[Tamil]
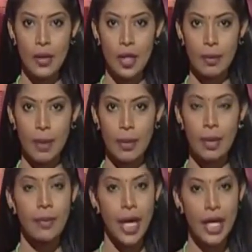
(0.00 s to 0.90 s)

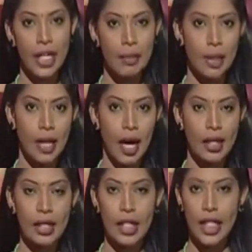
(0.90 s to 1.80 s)
கூட்டமைப்பின் பிரேரணி மீதான
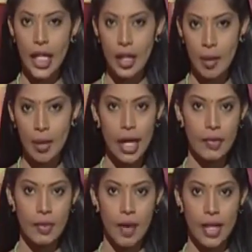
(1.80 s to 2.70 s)
இரண்டாம் நாள்
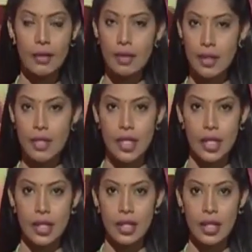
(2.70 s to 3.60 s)
விவாதம் இன்று